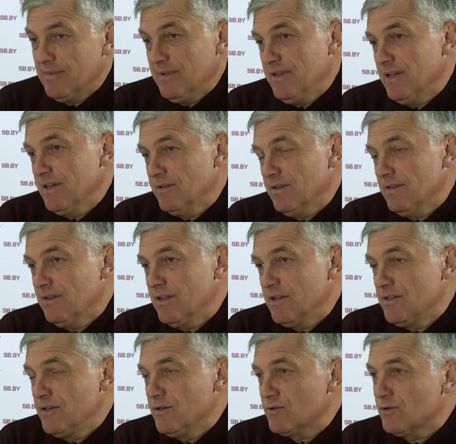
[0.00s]
и я
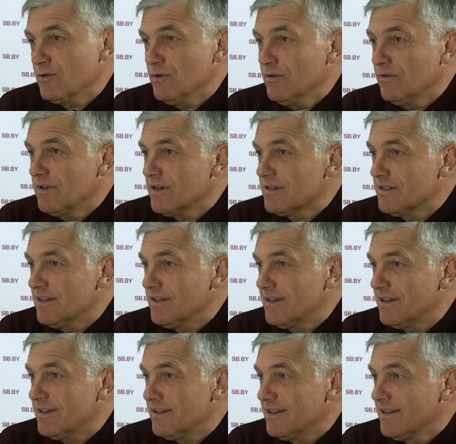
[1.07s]
надеюсь, что у
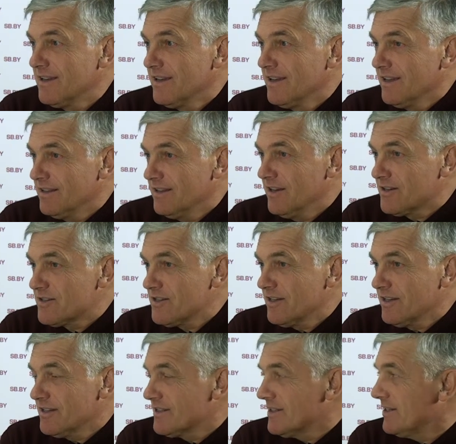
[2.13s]
каждого
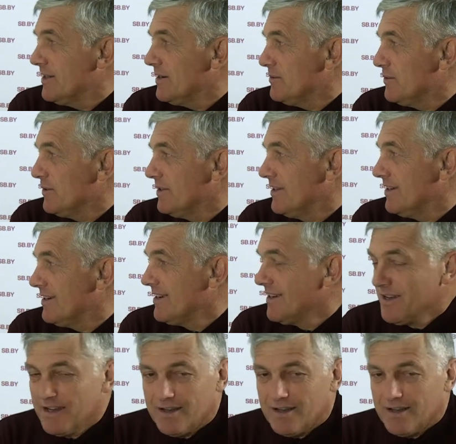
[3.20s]
дашника, садовода,